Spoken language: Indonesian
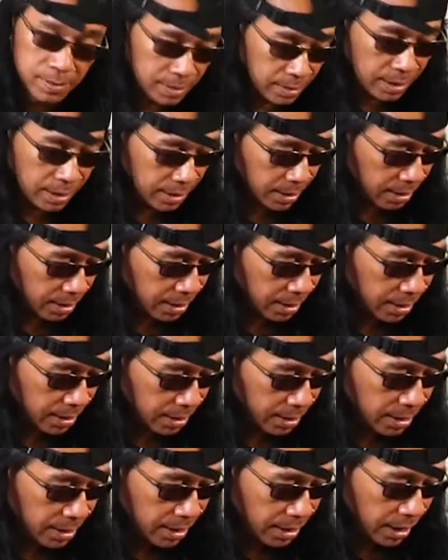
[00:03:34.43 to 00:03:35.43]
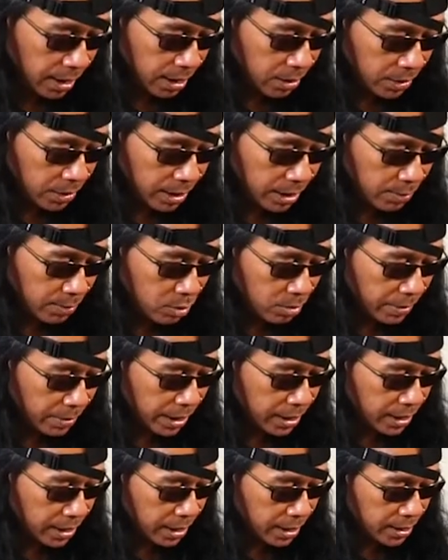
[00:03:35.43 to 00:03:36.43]
standar nah kalau kita mau
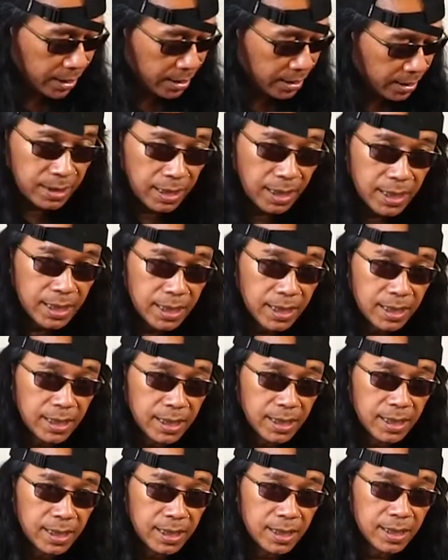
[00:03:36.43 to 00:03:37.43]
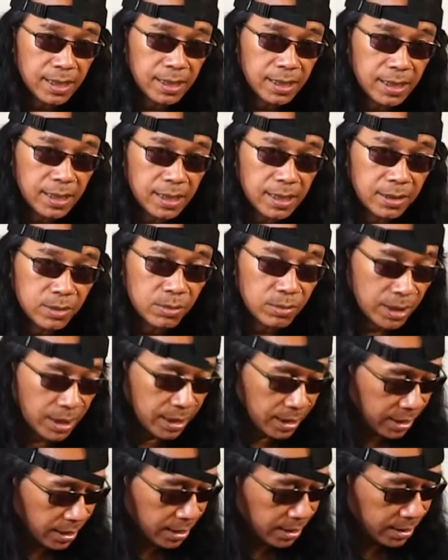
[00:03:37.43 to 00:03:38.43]
mainkan tangan ada uh,
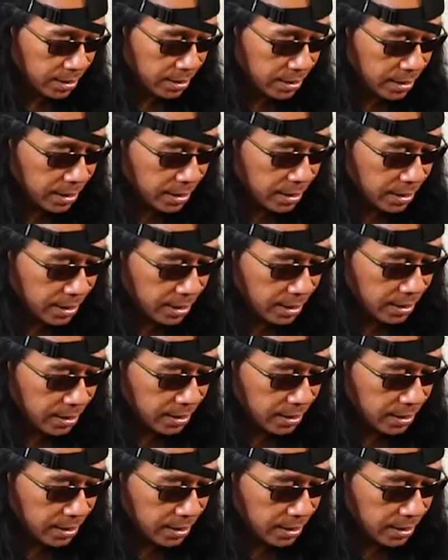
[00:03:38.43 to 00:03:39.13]
Sundanya jadinya